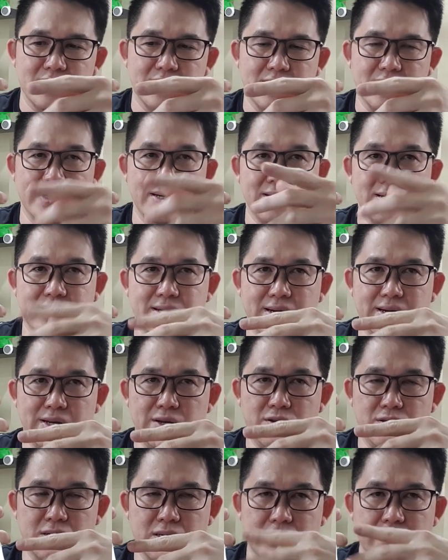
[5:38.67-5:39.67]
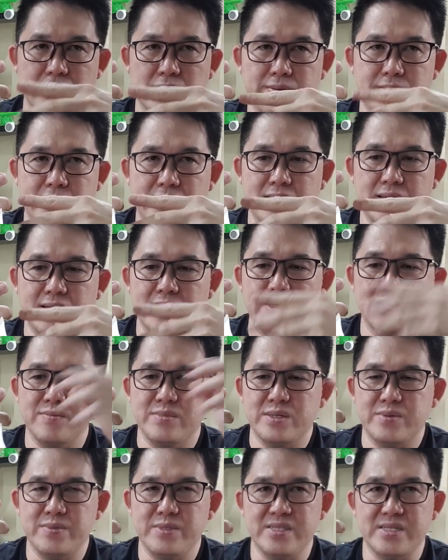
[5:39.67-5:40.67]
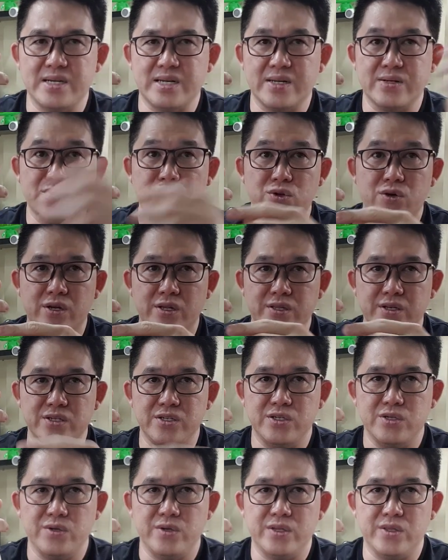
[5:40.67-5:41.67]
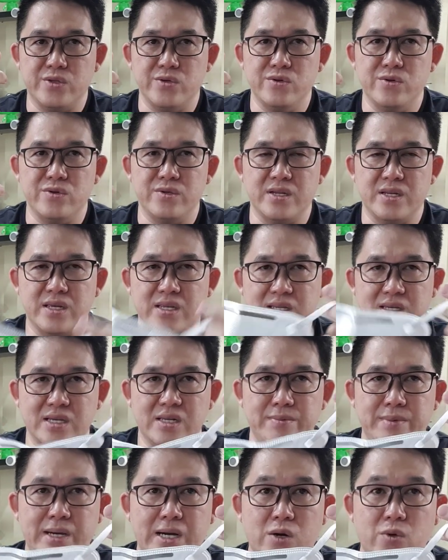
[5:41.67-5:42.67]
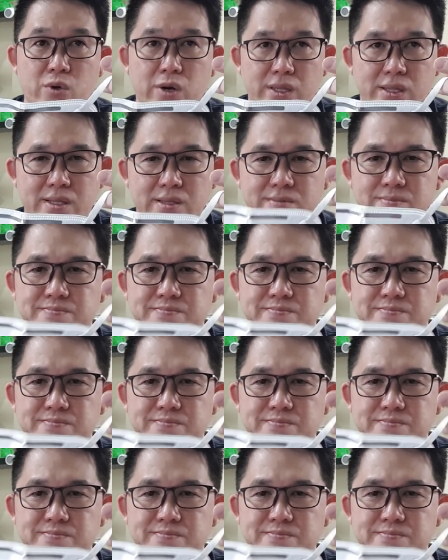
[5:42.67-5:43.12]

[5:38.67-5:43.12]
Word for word: ya air liurnya nggak kemana-mana bisa disaring dulu oleh tisu itu jadi ininya lebih awet